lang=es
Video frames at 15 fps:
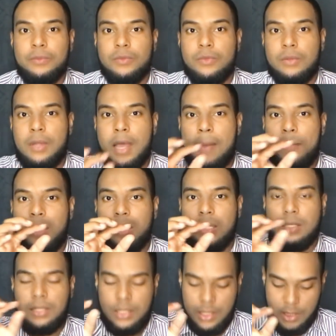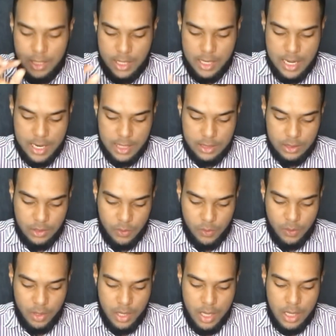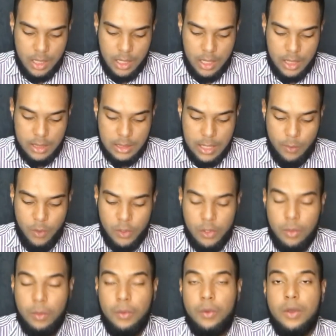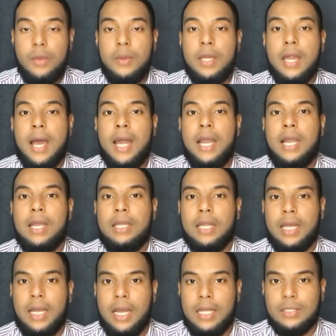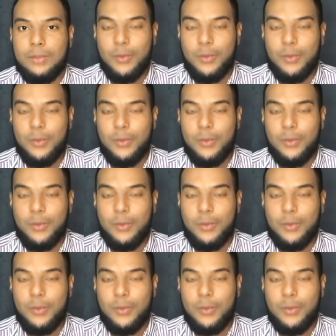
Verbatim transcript: una partecita de la canción que se ha vuelto muy viral entre las